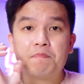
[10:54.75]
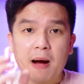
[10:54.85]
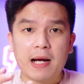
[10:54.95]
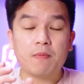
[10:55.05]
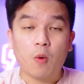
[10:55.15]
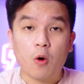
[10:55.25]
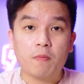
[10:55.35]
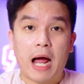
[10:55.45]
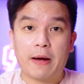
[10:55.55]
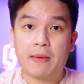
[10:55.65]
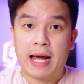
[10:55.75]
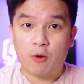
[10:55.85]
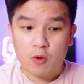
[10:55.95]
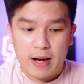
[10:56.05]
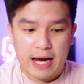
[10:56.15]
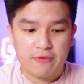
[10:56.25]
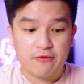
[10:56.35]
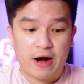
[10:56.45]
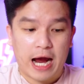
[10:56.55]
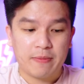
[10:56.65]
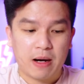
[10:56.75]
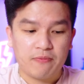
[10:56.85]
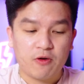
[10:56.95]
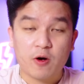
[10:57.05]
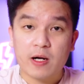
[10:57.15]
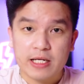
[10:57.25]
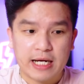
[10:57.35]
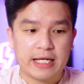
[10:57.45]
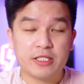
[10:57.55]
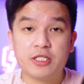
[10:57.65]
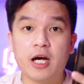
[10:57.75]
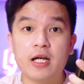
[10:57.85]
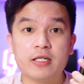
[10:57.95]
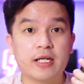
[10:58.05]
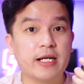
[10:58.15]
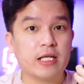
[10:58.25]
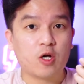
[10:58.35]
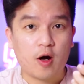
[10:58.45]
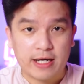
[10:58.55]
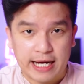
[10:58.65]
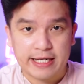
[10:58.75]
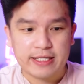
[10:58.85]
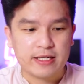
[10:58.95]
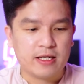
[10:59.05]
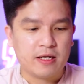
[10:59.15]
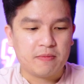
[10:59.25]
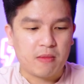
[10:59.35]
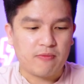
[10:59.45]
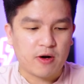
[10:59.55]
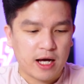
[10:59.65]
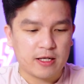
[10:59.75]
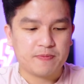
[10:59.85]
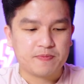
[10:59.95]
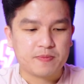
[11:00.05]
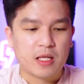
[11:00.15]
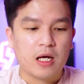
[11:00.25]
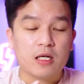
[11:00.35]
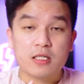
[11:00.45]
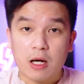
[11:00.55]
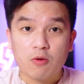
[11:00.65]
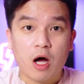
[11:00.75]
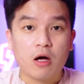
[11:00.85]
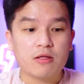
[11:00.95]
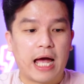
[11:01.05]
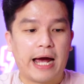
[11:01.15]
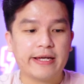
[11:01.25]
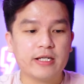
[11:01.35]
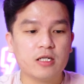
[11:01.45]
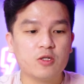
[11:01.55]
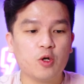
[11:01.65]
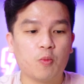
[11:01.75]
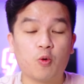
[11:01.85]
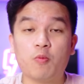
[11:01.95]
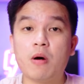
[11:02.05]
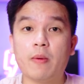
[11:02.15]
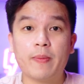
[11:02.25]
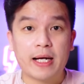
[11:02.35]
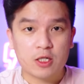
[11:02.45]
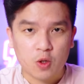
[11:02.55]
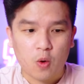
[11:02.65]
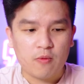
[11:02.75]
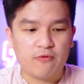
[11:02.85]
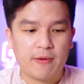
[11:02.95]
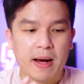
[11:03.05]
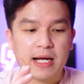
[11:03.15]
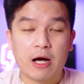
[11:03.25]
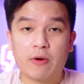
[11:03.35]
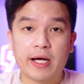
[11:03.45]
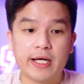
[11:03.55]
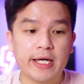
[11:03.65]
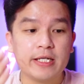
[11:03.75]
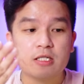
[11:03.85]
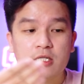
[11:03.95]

bắt buộc bạn bè của bạn phải bấm vào cái link này trên cái điện thoại này bấm vào đây sau đó tải cái ứng dụng của MB Bank xuống và bắt đầu đăng ký